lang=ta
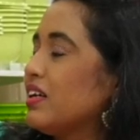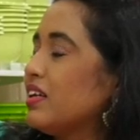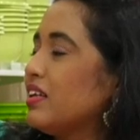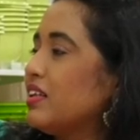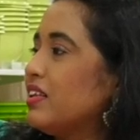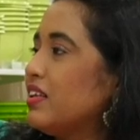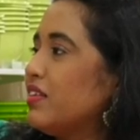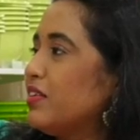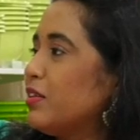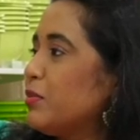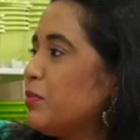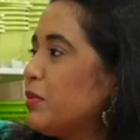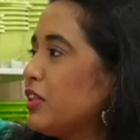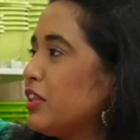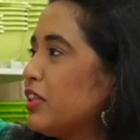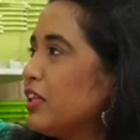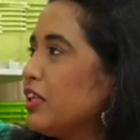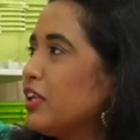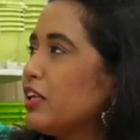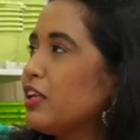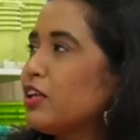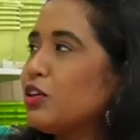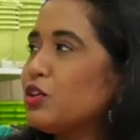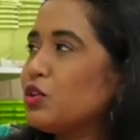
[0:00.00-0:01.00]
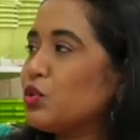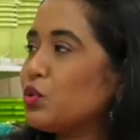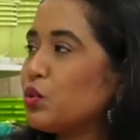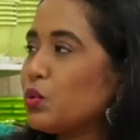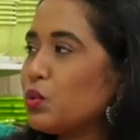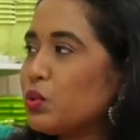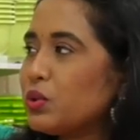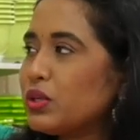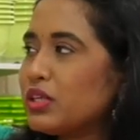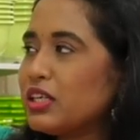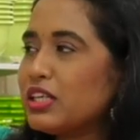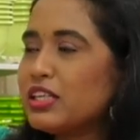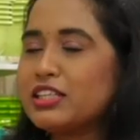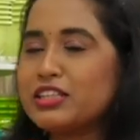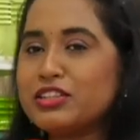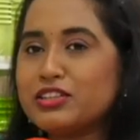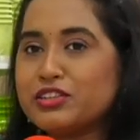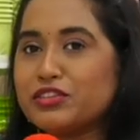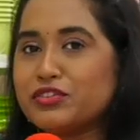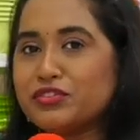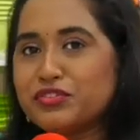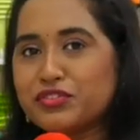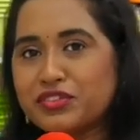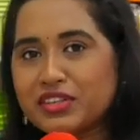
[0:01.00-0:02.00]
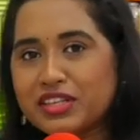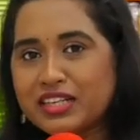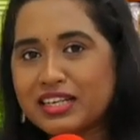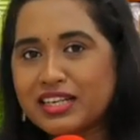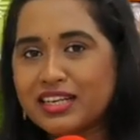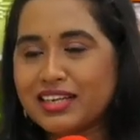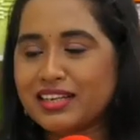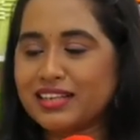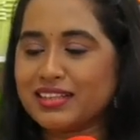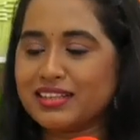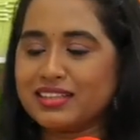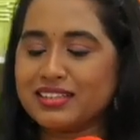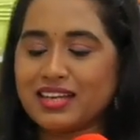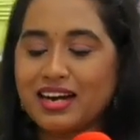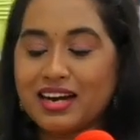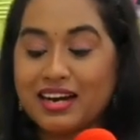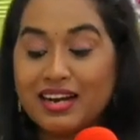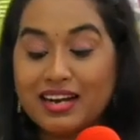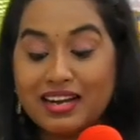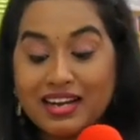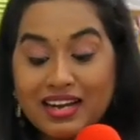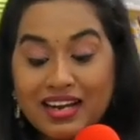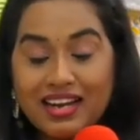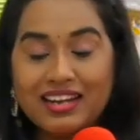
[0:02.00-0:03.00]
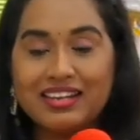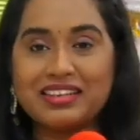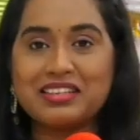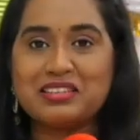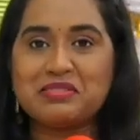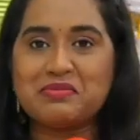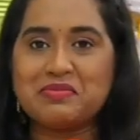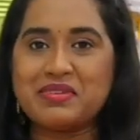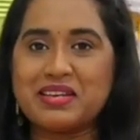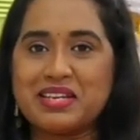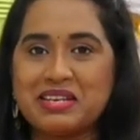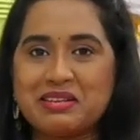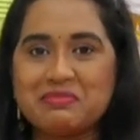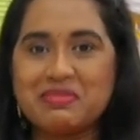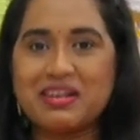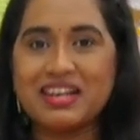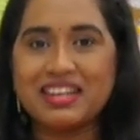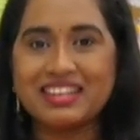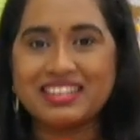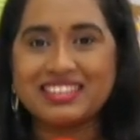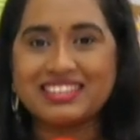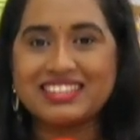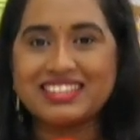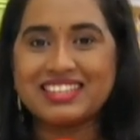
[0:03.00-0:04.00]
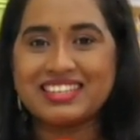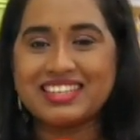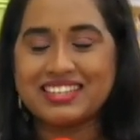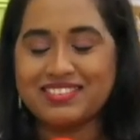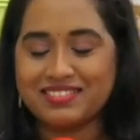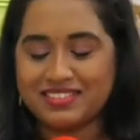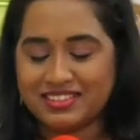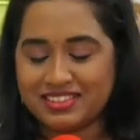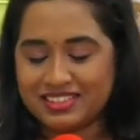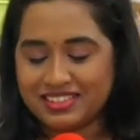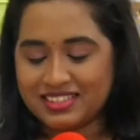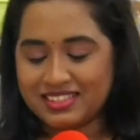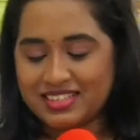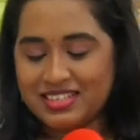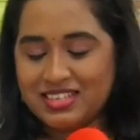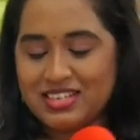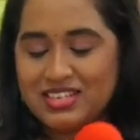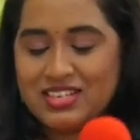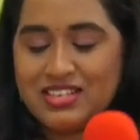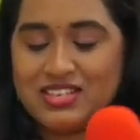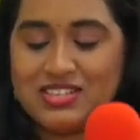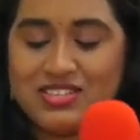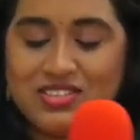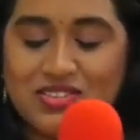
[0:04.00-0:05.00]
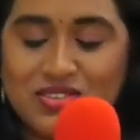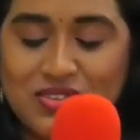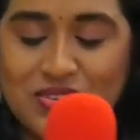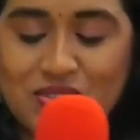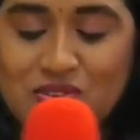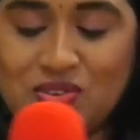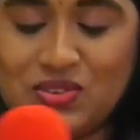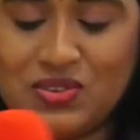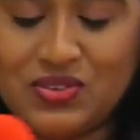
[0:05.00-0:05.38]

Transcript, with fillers: இதில் வந்து பார்த்திங்கன்னா டோட்டலாக டிஃப்ரெண்ட்டாக இருக்குது அழகாக இருக்குது மெயினாக பார்க்குறதுக்கே வந்து ஸோ